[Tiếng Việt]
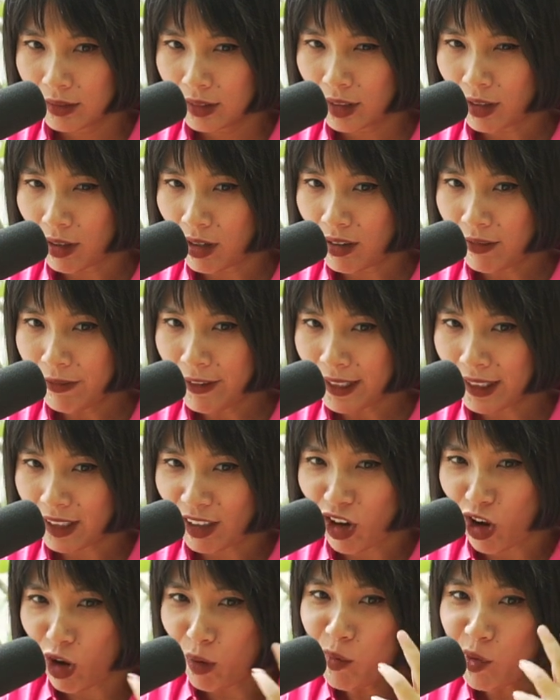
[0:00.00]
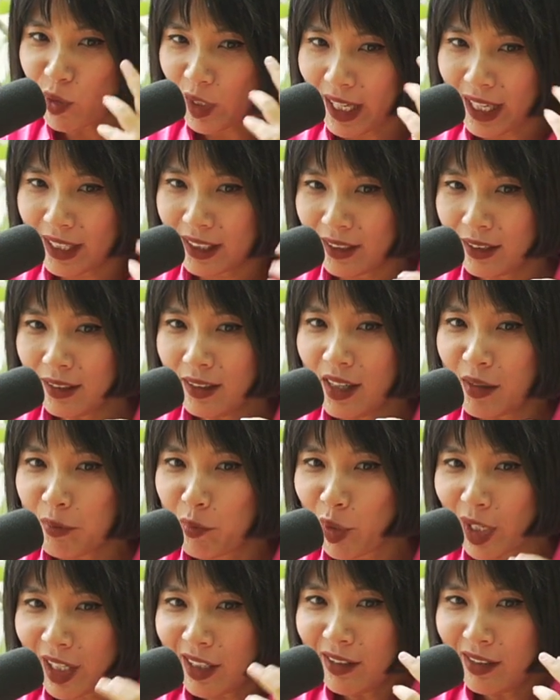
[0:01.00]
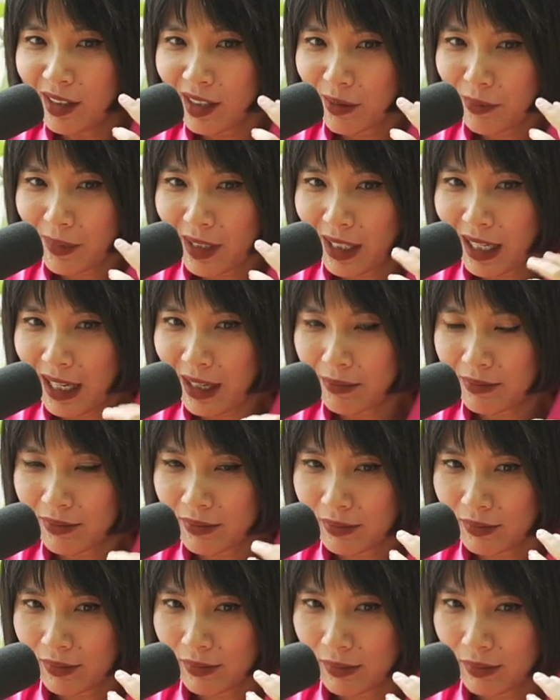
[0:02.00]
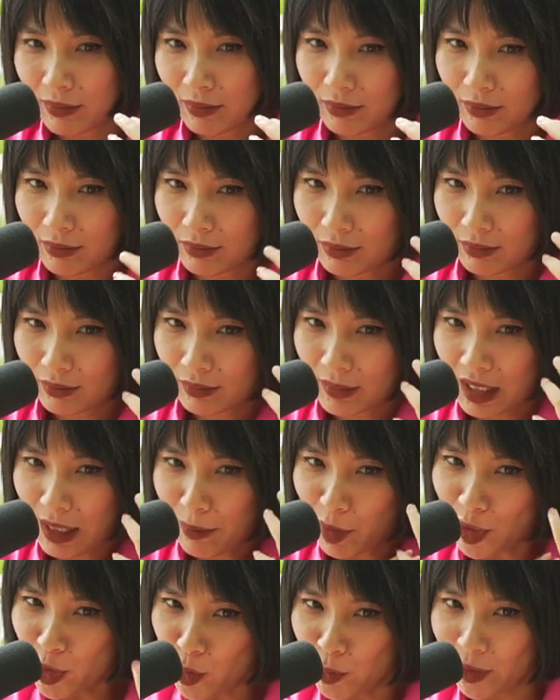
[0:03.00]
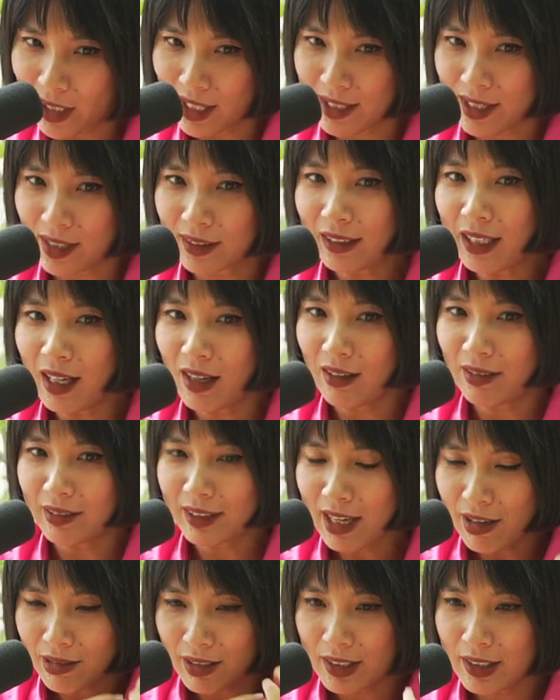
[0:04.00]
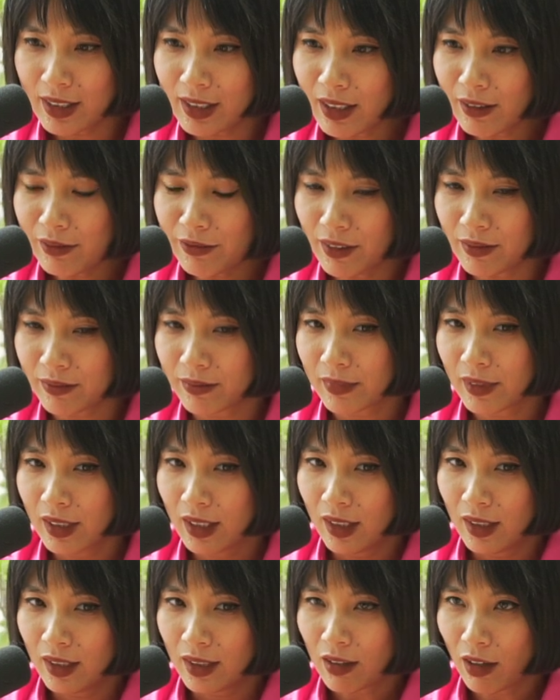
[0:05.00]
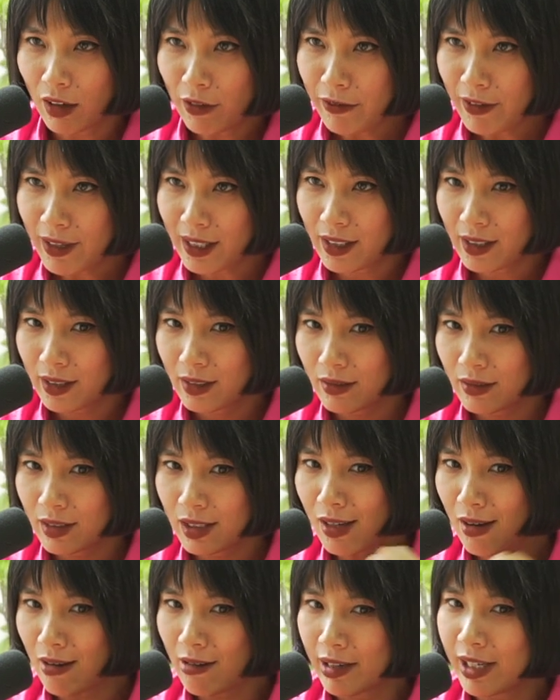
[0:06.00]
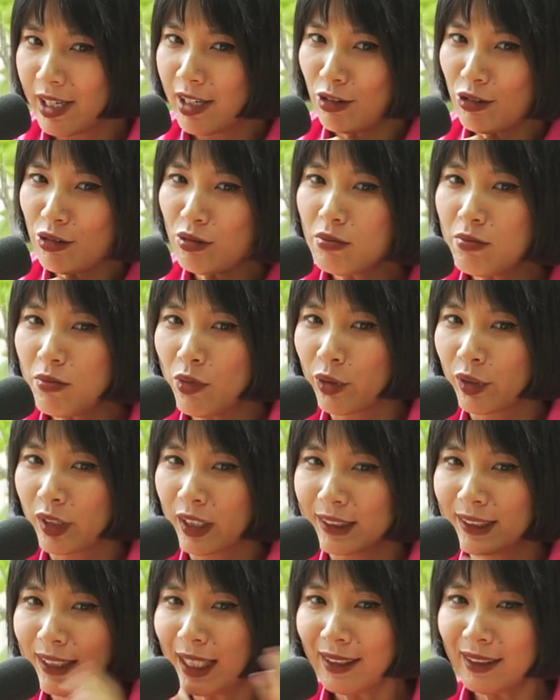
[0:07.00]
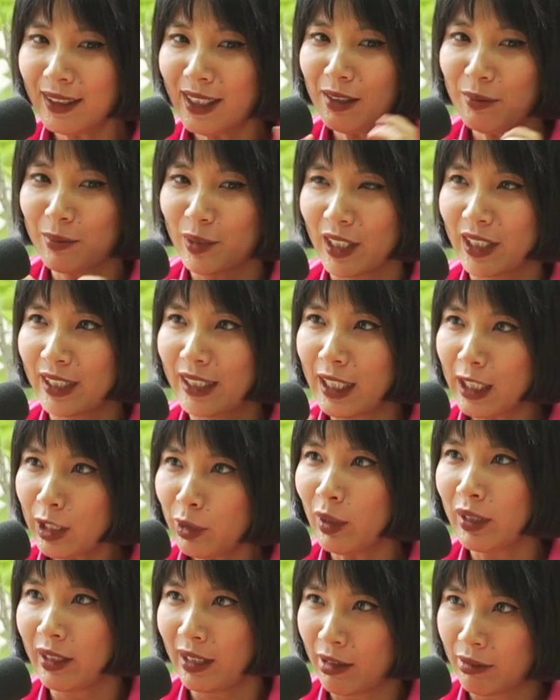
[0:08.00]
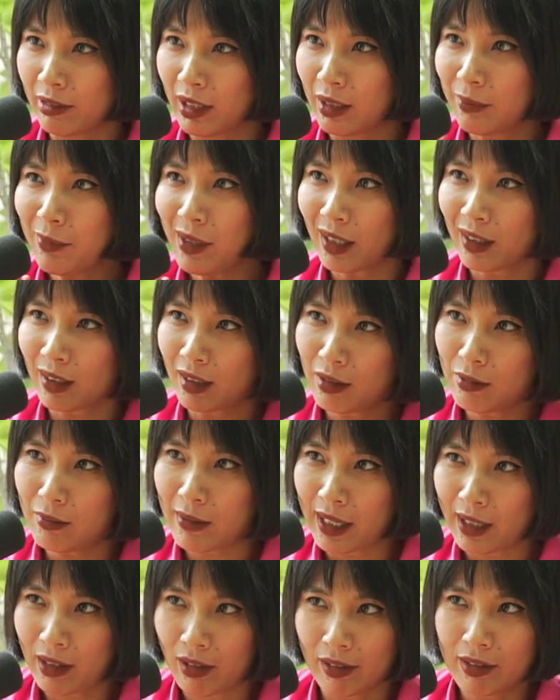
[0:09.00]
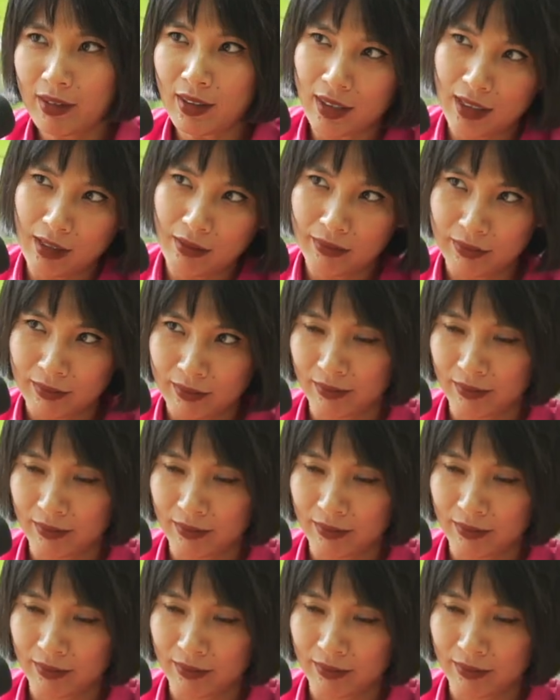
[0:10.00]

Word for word: có phải có một cái một cái người mà làm làm một cái chủ thể sáng tạo tạo ra những cái tác phẩm có phải sở hữu một cái technique một cái kỹ thuật nào đấy mà không ai có được không